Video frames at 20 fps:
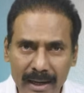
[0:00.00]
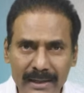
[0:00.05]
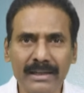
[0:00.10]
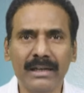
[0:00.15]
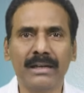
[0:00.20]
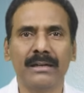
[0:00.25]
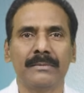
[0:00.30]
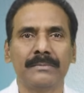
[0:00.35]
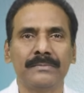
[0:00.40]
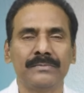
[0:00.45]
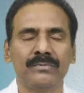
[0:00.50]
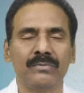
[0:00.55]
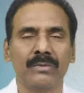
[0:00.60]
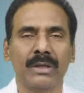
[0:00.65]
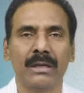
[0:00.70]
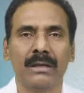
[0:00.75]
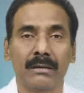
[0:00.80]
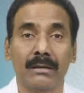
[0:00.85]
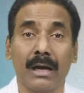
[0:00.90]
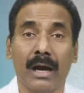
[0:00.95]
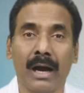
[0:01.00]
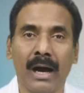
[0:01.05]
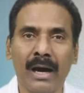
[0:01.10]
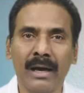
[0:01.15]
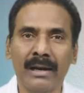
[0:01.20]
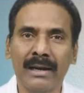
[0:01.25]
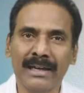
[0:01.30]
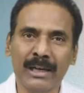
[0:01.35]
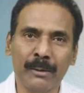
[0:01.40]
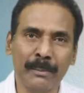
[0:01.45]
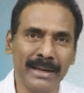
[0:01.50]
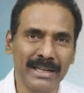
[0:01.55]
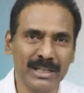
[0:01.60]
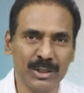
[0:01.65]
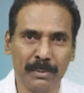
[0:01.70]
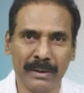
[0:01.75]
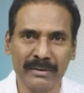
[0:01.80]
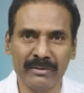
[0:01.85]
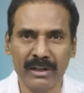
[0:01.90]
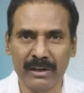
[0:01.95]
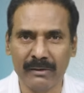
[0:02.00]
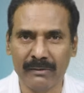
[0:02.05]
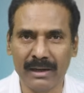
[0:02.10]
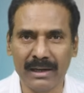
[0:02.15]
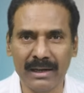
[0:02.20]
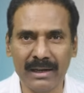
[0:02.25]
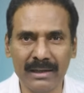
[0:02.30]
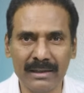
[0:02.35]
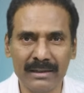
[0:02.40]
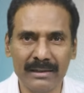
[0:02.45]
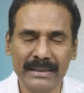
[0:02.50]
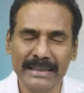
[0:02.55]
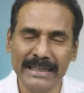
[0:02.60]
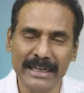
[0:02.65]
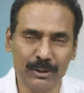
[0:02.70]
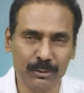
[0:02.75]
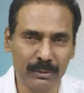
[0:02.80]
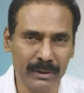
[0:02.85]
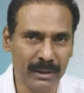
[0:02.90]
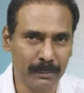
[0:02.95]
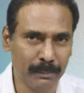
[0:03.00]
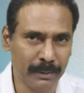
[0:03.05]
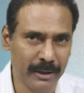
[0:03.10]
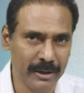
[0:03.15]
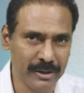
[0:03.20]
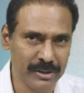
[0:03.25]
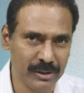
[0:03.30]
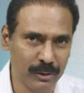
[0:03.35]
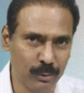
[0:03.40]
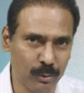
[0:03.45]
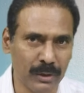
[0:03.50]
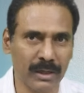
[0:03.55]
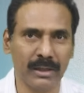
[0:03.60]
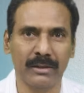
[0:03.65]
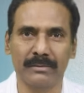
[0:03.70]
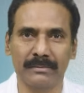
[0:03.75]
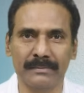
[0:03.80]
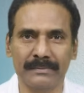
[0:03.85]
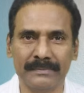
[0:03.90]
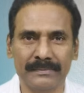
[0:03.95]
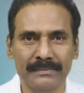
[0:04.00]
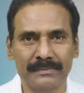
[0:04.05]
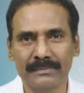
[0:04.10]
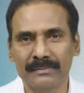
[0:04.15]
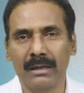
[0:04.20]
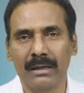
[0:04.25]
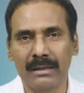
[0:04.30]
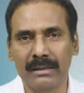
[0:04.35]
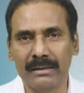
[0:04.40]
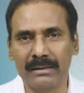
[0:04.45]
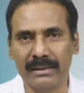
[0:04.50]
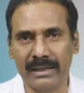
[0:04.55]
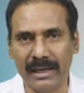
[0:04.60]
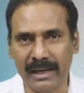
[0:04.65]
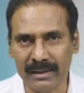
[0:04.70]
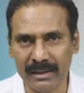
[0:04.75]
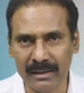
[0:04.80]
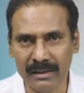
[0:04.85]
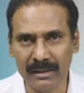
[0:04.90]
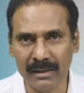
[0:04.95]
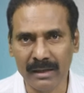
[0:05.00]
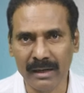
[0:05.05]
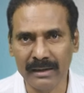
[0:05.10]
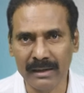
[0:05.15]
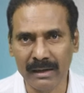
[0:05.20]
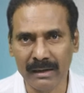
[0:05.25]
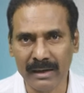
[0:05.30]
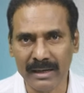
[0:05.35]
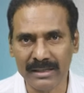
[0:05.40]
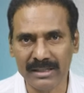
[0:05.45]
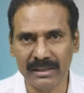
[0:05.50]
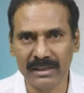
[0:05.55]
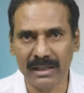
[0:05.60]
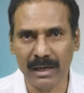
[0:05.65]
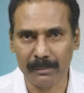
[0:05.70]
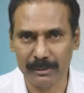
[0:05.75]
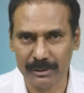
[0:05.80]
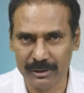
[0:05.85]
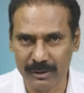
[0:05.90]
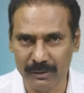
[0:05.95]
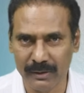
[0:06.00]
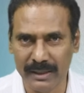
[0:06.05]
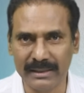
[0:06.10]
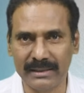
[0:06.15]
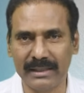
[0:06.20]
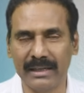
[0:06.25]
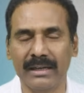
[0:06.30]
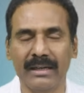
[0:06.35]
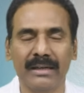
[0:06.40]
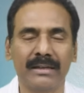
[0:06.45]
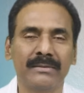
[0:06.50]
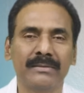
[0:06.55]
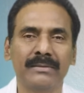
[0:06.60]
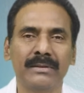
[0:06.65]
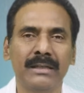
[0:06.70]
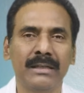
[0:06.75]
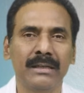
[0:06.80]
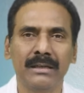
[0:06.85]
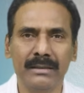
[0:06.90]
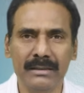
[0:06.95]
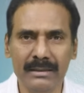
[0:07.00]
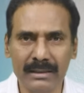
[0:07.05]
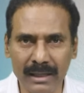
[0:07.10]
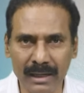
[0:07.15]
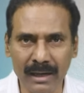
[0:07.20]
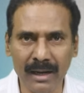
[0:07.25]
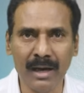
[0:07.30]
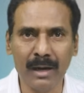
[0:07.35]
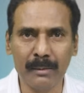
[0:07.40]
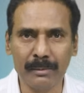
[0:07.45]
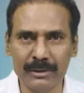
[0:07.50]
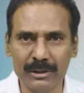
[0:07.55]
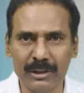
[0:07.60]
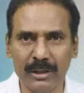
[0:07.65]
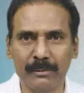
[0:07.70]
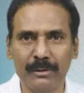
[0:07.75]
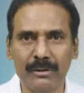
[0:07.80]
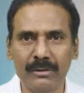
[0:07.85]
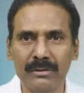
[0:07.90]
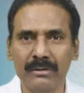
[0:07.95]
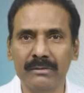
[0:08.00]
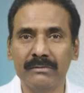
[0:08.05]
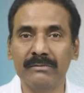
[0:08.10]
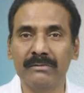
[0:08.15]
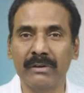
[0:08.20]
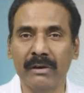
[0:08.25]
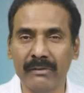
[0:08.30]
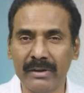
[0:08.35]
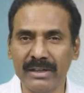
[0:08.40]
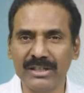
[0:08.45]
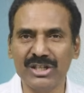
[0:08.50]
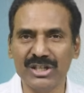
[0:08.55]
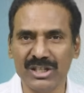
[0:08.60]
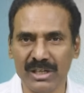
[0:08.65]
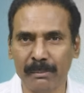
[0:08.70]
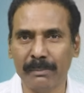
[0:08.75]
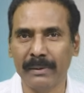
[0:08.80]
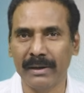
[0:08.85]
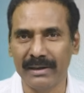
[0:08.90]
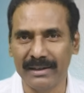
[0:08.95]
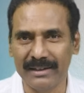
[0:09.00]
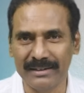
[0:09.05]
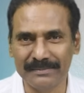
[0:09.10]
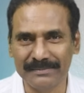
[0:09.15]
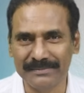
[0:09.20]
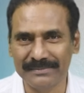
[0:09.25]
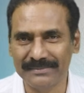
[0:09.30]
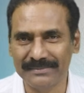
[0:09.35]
అయినా ఆ రకమైన స్పందన వల్ల ఎటువంటి ప్రయోజనం ఉండదు డెక్కన క్రానికల్ రాసింది అబద్ధం అయితే ఎలా అబద్ధమో వివరించి చెప్పాలి